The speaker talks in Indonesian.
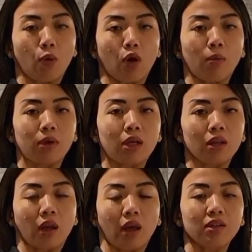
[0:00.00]
program diet
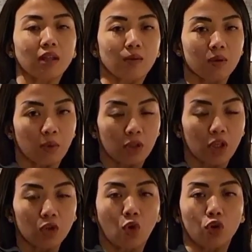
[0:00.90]
yang ekstrim
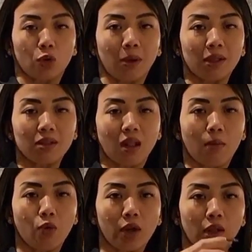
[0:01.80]
seperti itu otomatis
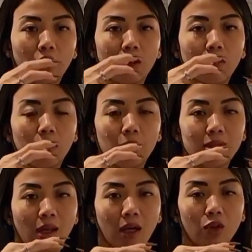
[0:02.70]
lambung tadinya
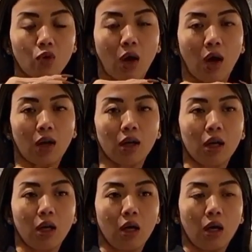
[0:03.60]
membesar itu akan
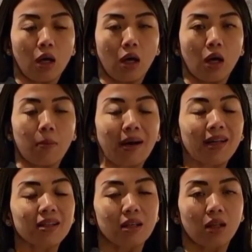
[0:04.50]
uh,
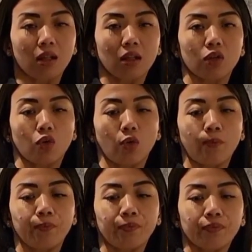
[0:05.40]
mengecil gitu
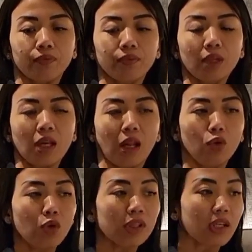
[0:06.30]
lalu
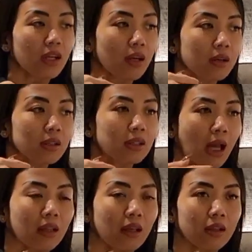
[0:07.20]
ketika
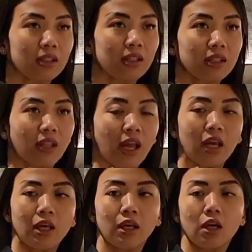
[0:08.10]
saatnya cheat
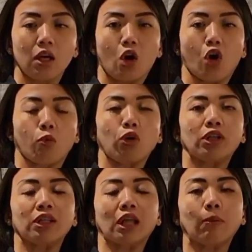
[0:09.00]
day
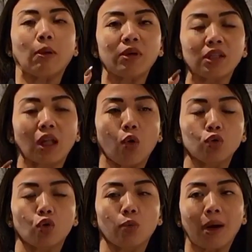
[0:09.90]
hormon kita meminta
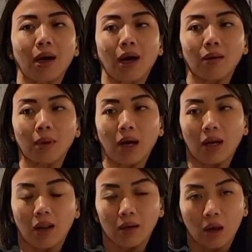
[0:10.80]
untuk makan
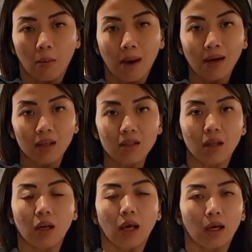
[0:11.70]
makanan yang manis
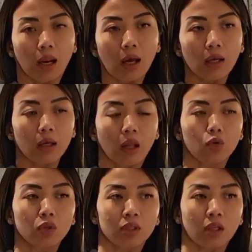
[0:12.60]
dan lain-lain
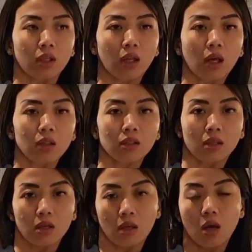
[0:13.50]
lalu terjadilah
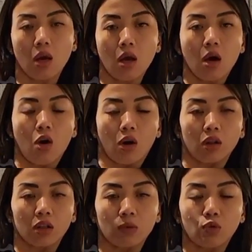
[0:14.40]
si orang
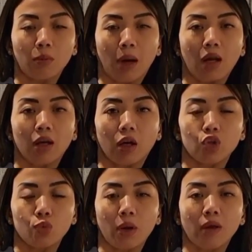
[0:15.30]
tersebut makan dengan
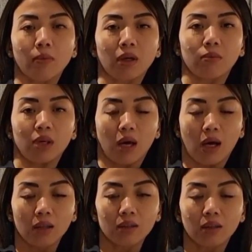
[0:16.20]
jumlah yang
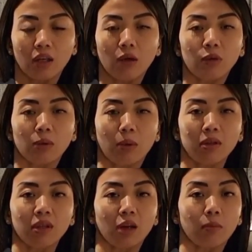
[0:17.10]
berlebihan sehingga
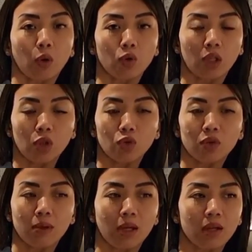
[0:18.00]
menyebabkan sakit perut dan itu
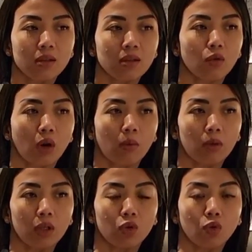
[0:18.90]
sebenarnya sih kurang
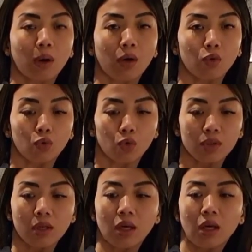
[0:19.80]
begitu
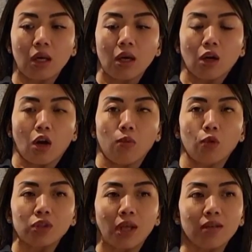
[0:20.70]
bagus. Kalau
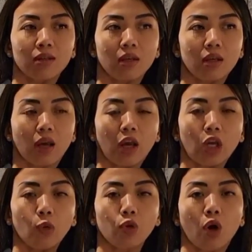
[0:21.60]
menurut saya sih ya
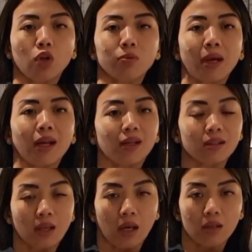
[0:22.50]
hidup itu harus
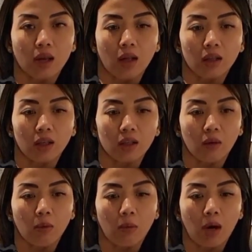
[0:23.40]
balance ya. Saatnya kita
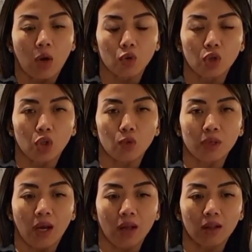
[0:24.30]
memang harus hidup
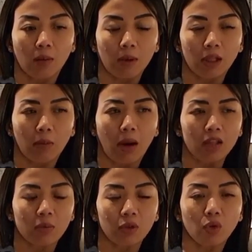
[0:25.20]
sehat dalam artian makan
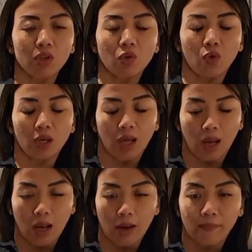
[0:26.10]
seperti itu is
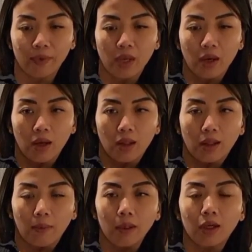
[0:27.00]
okay.
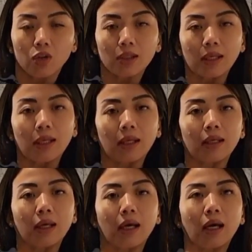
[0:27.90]
Tapi kalau seandainya